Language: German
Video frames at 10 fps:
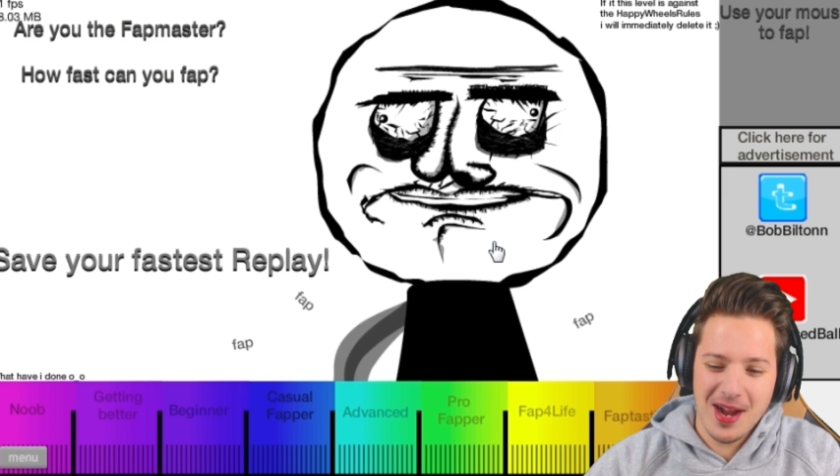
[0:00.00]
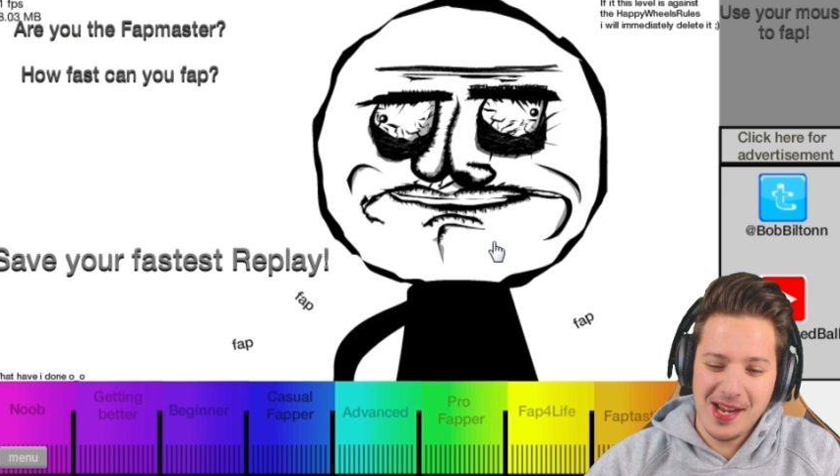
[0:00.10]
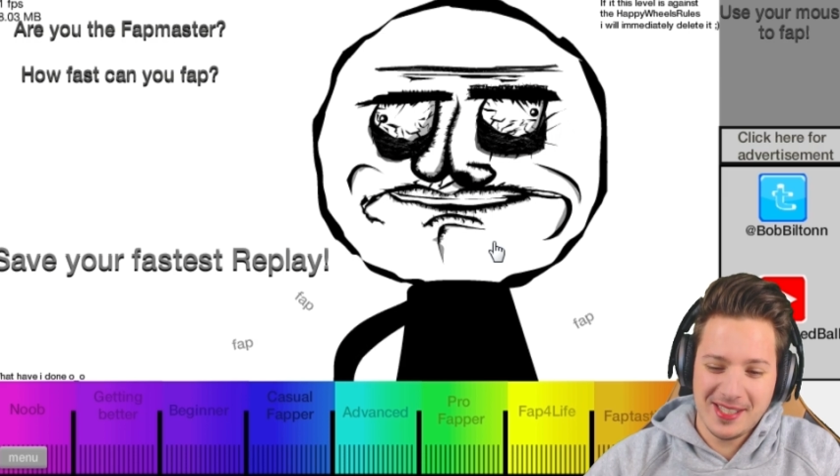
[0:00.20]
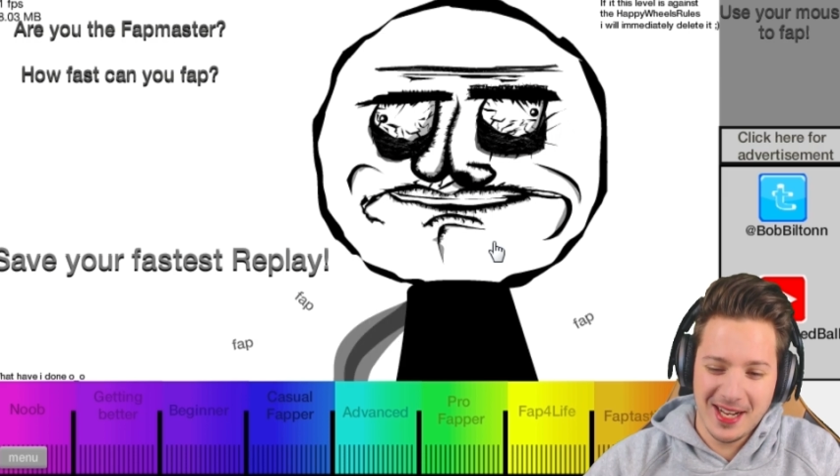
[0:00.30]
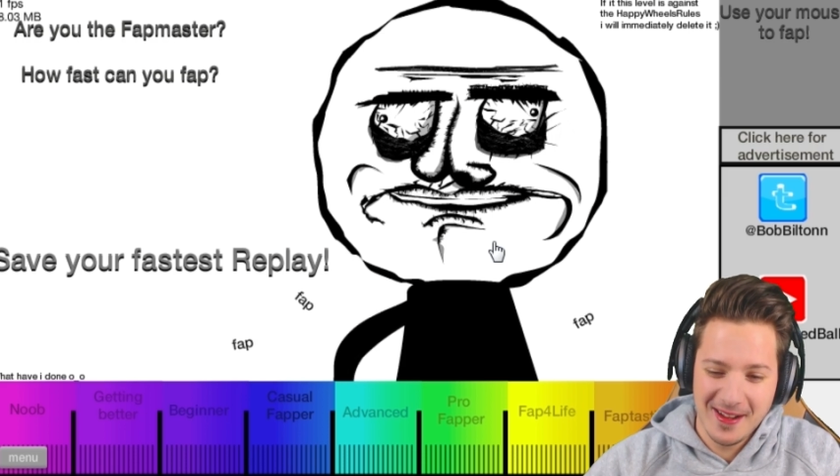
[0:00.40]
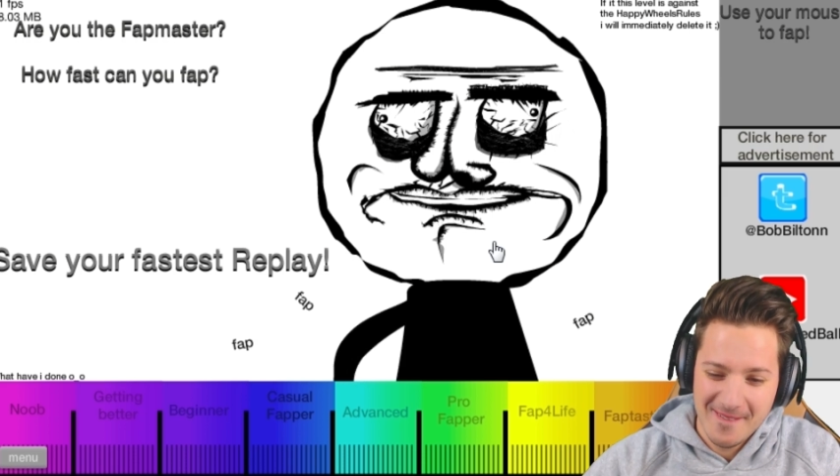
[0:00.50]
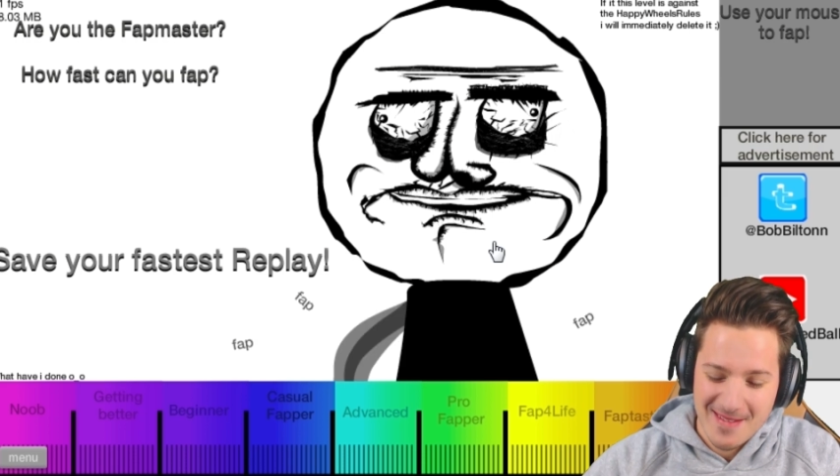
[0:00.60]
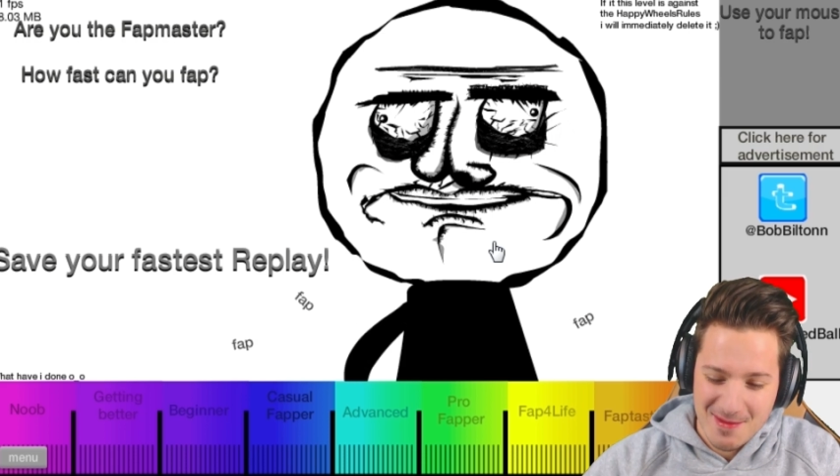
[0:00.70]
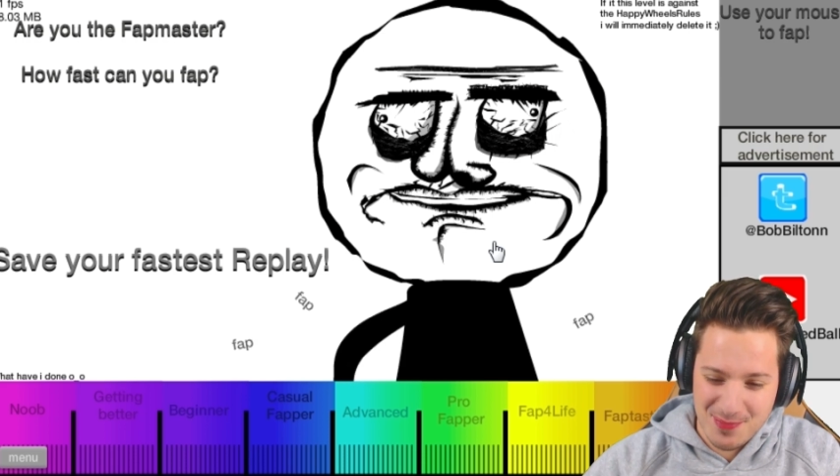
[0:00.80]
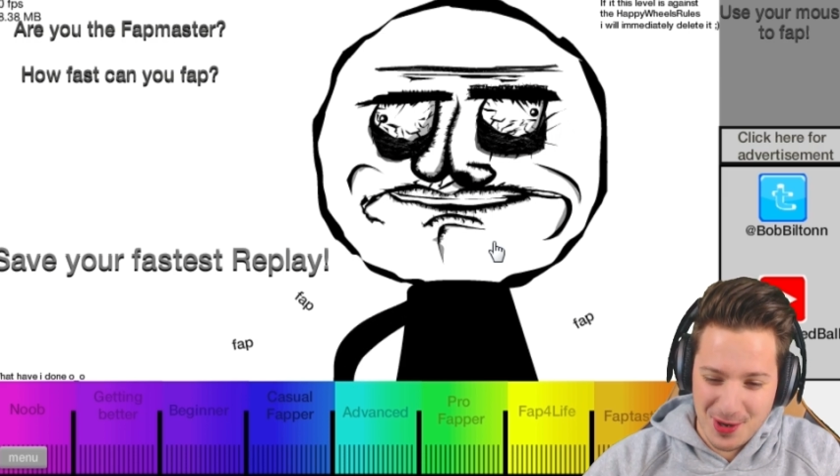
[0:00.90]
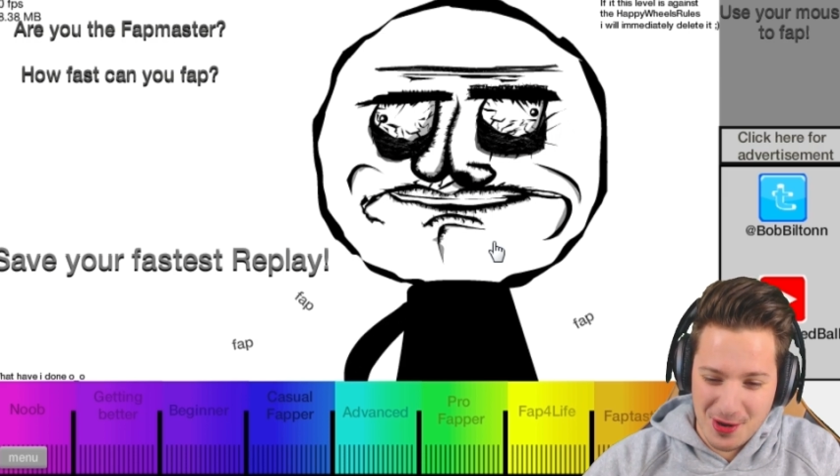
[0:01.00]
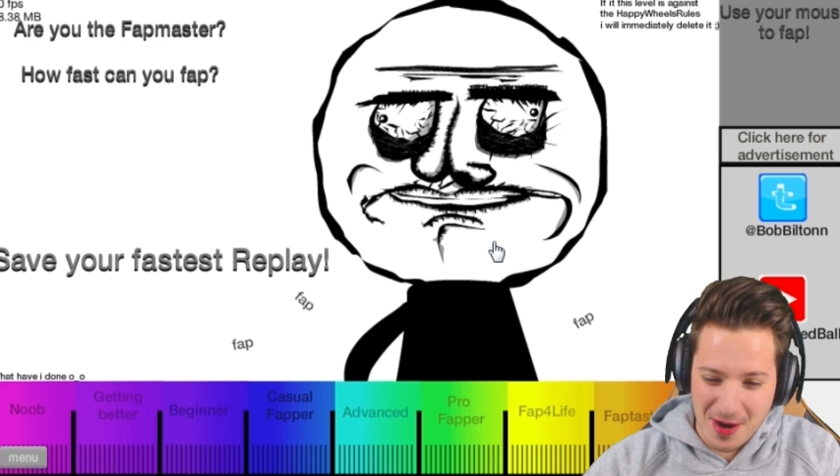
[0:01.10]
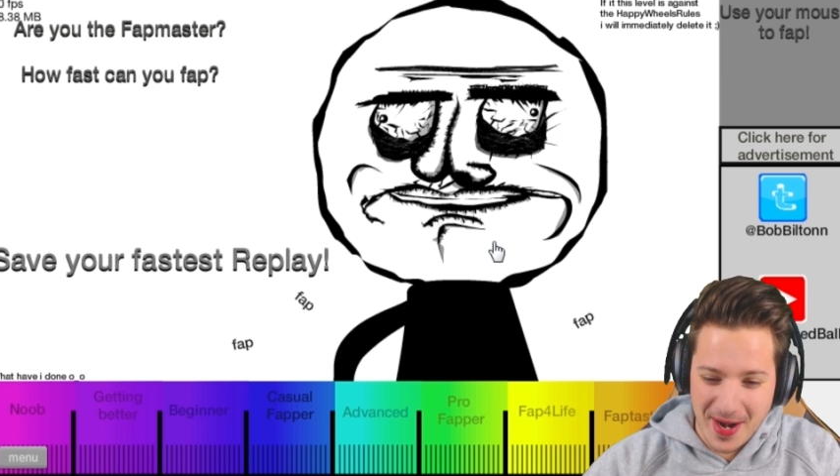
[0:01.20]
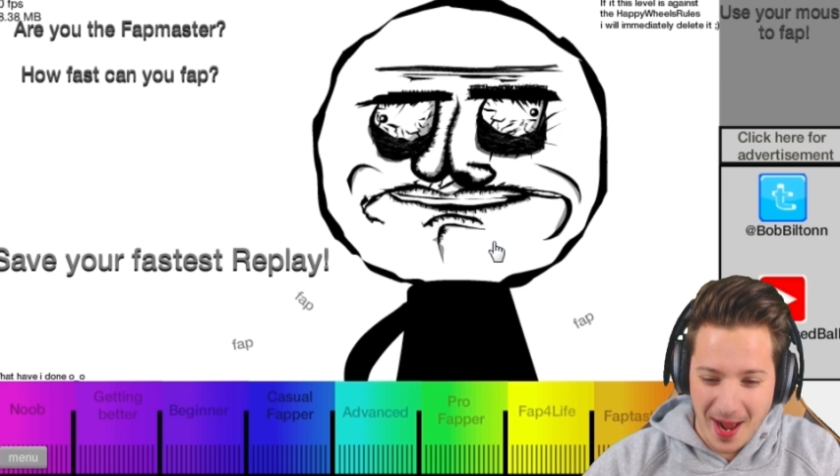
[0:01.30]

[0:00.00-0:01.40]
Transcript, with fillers: Boah, Alter. Boah, Junge,